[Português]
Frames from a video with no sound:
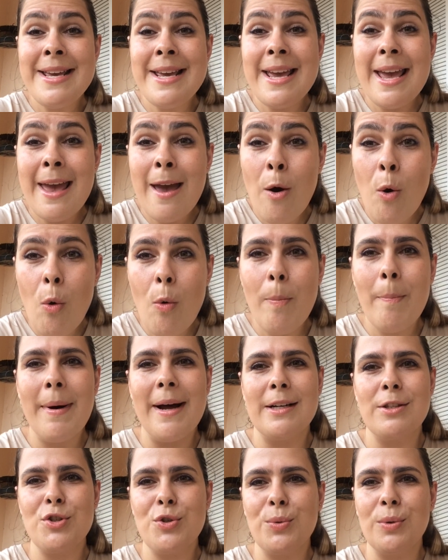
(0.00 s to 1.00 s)
e eu
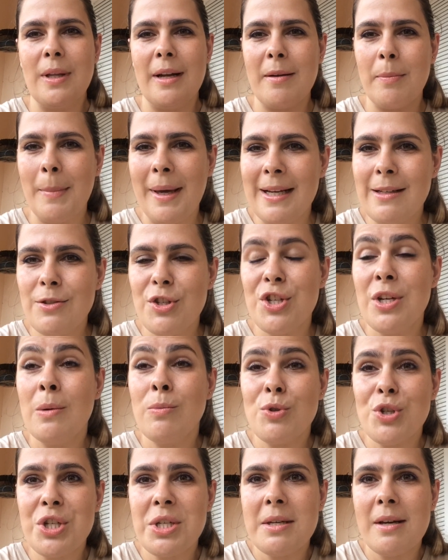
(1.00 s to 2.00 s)
particularmente
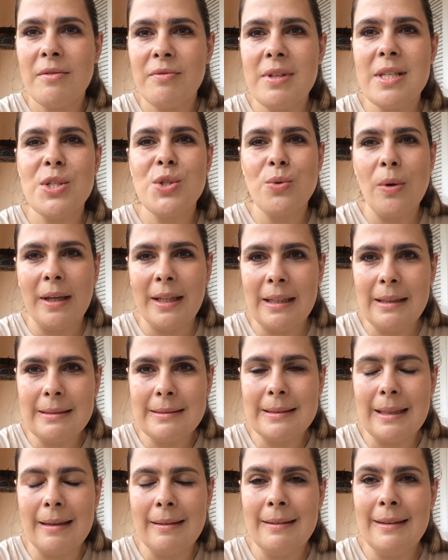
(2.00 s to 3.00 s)
não tinha visto
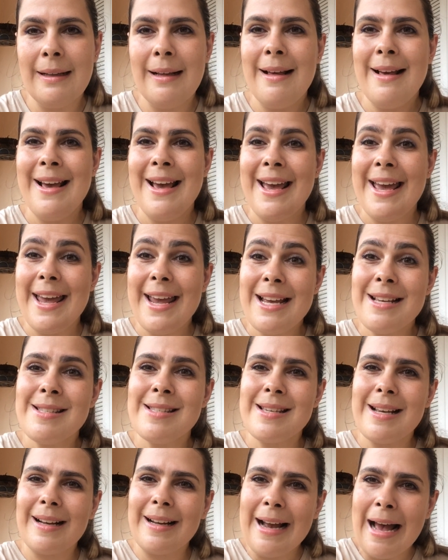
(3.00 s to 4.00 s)
ainda
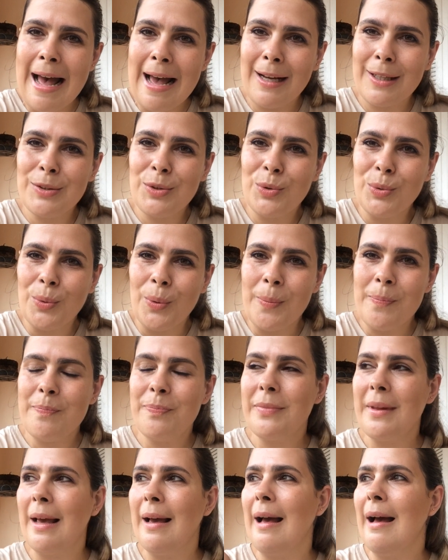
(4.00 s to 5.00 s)
esse cacto
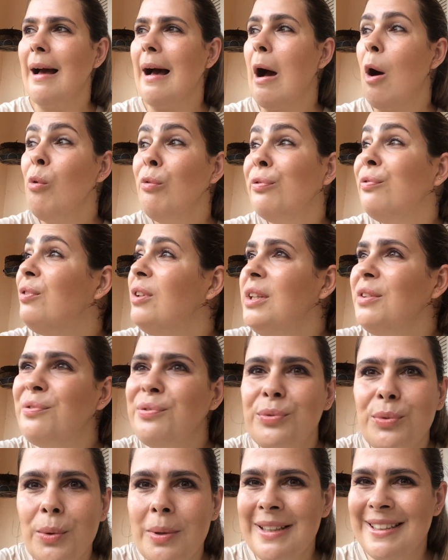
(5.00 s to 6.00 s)
ao
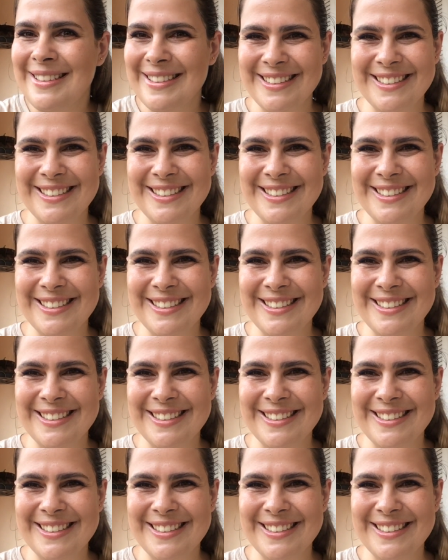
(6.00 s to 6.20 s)
vivo,